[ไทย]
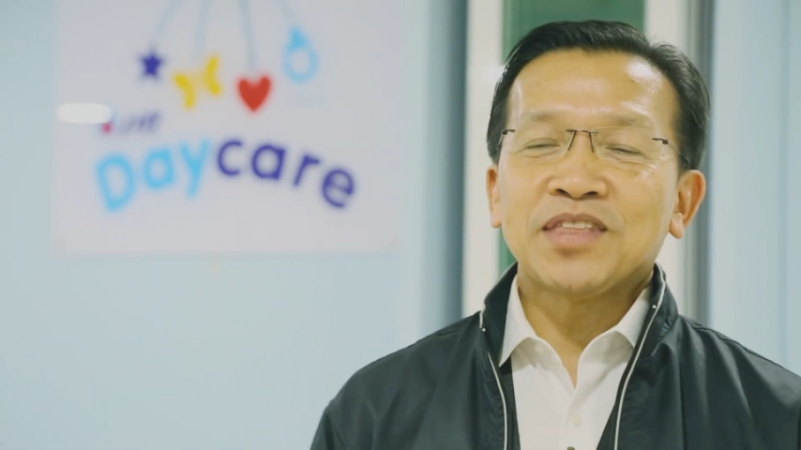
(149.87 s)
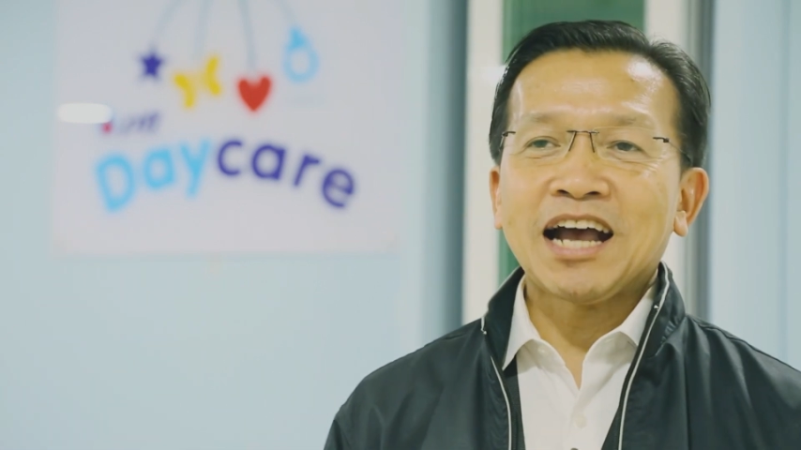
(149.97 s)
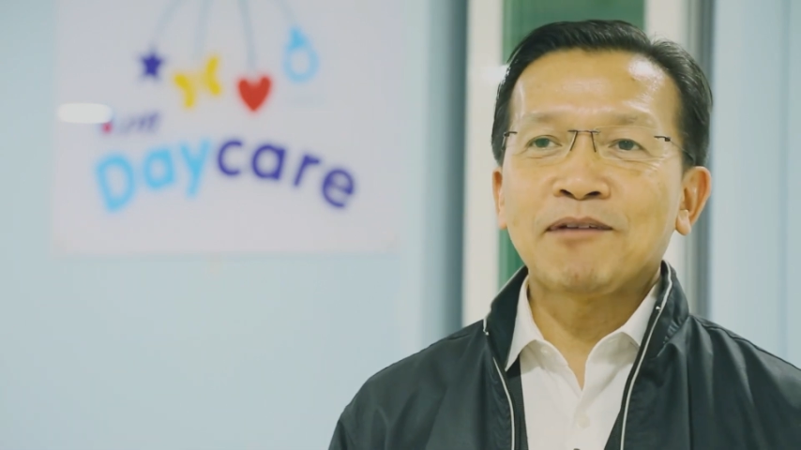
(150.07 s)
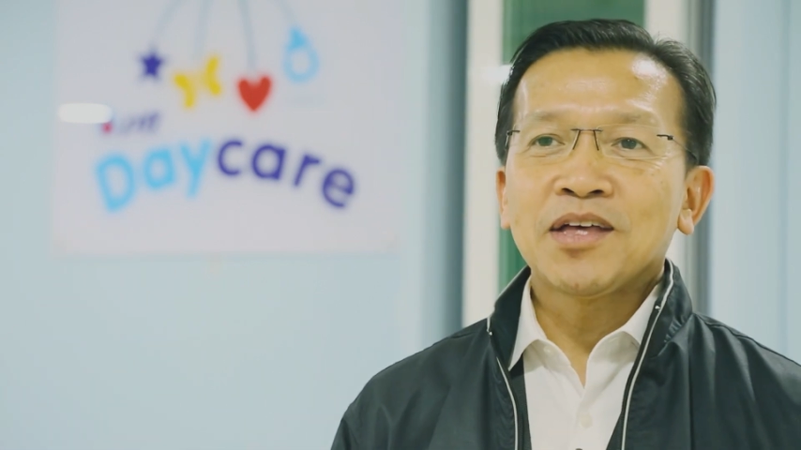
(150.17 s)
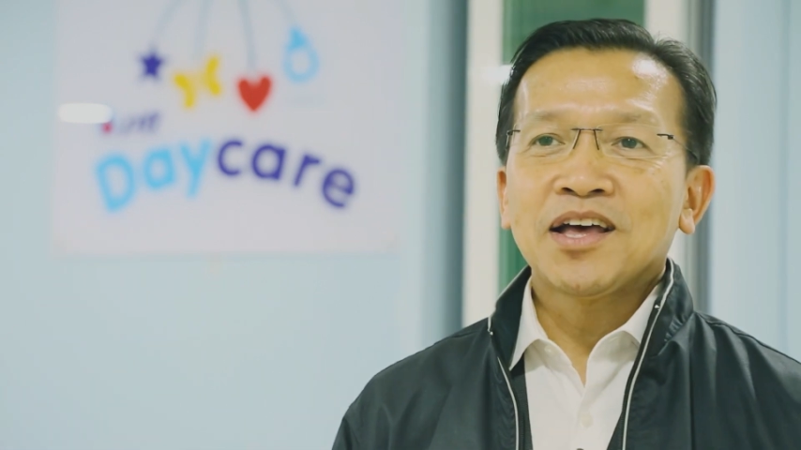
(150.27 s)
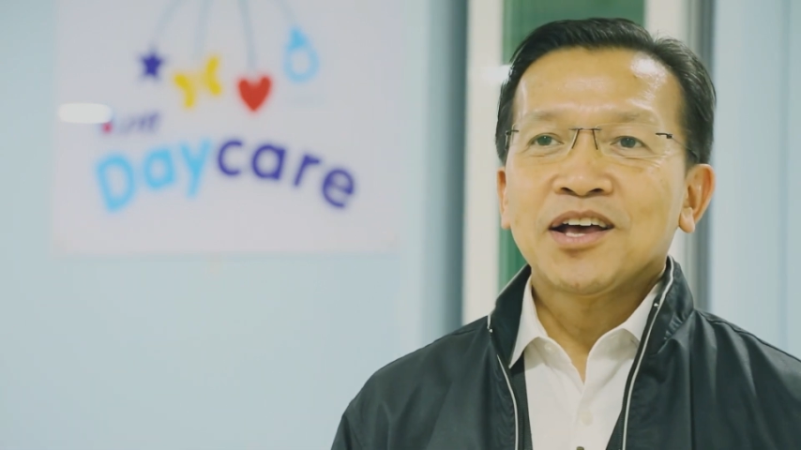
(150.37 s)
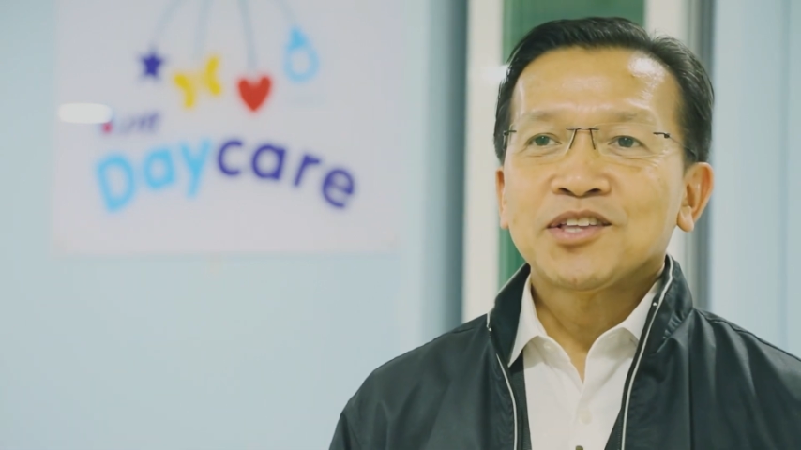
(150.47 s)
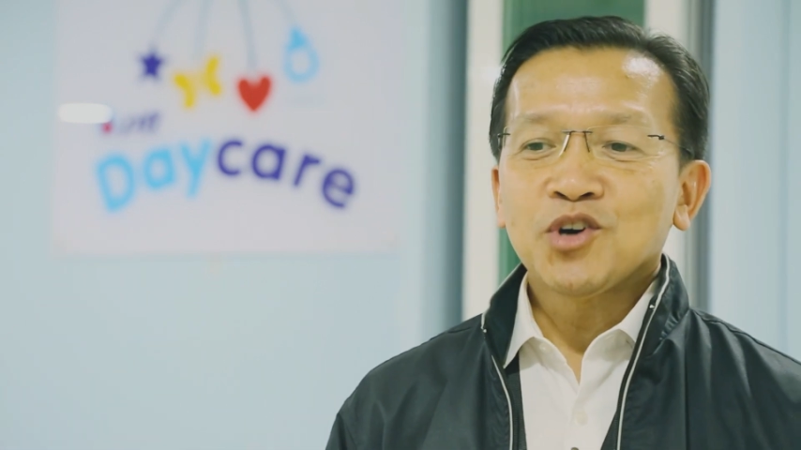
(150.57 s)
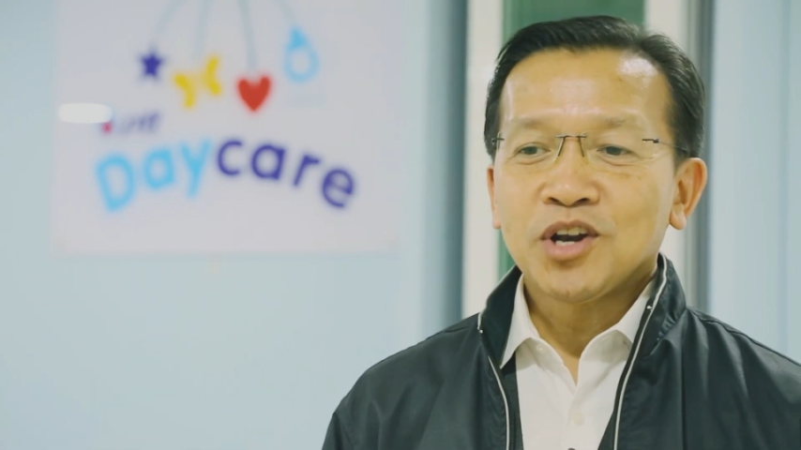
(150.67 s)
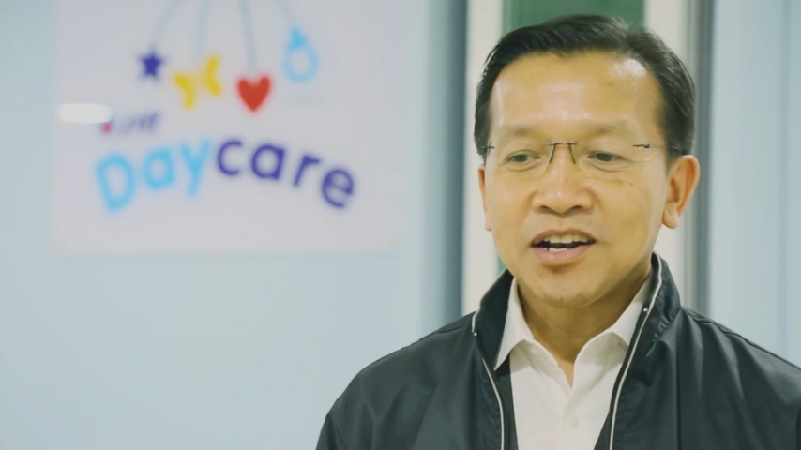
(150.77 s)
นะครับ
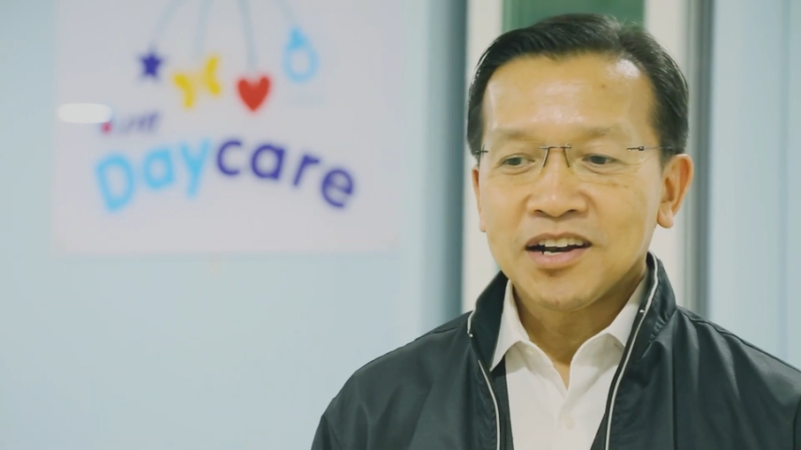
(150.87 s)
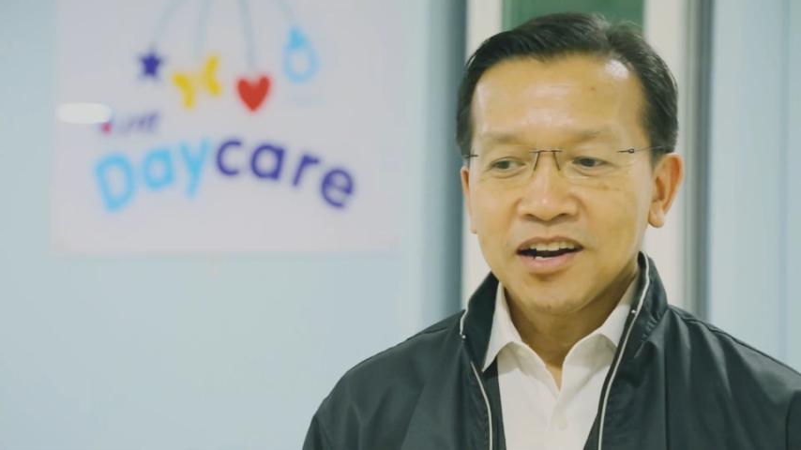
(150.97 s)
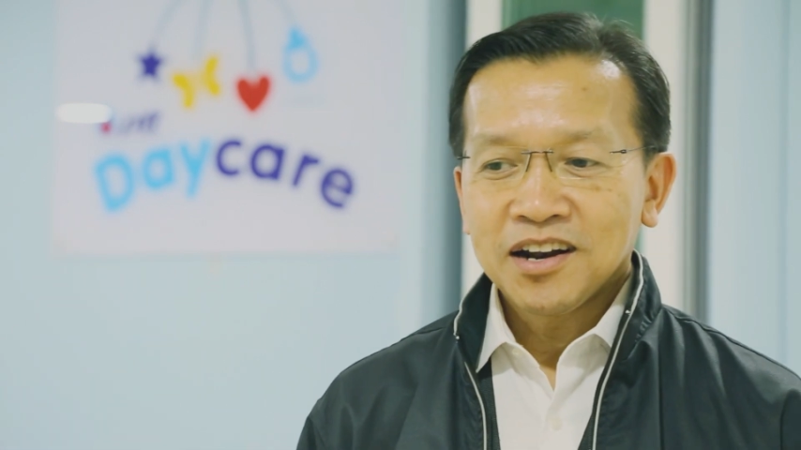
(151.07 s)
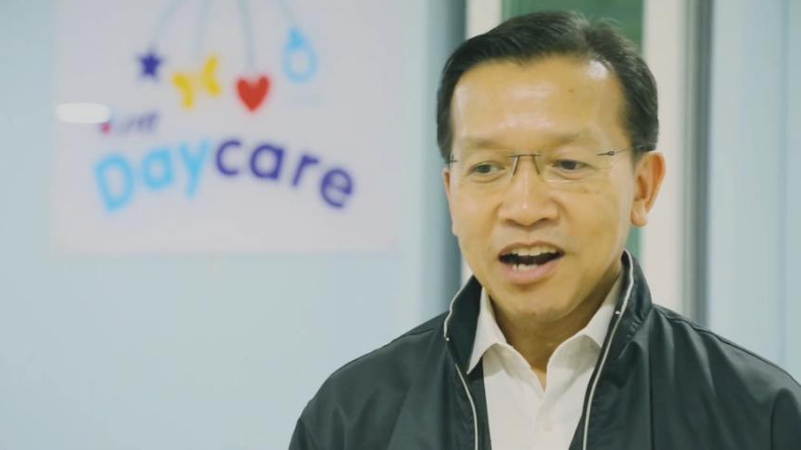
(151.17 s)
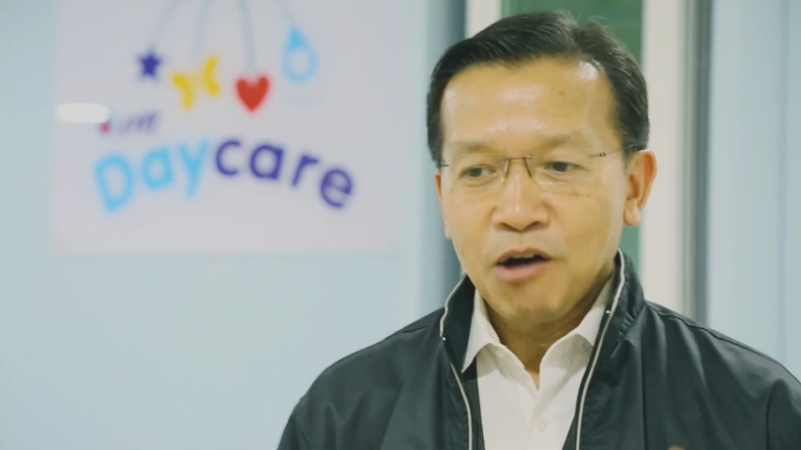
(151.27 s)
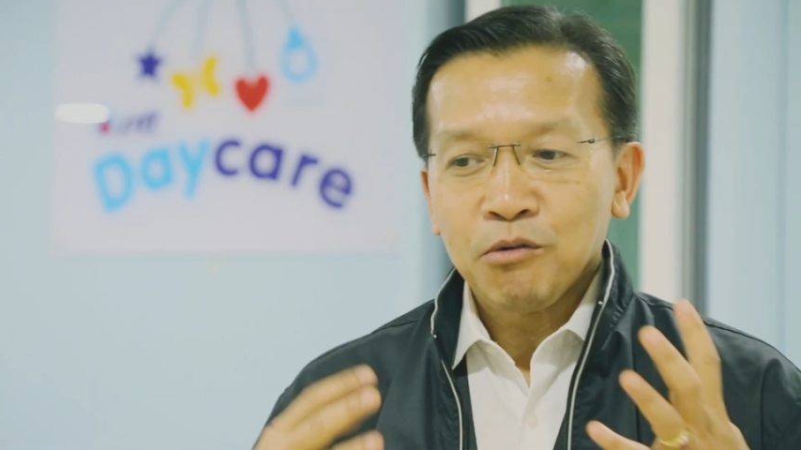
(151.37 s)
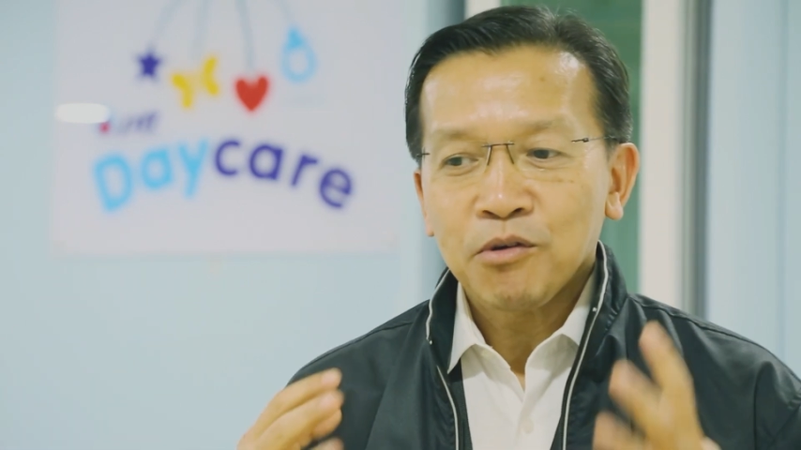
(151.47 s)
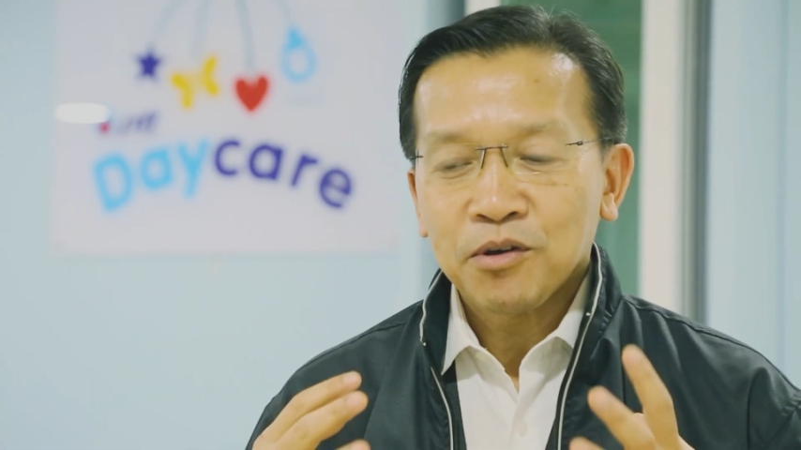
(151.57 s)
จนเรา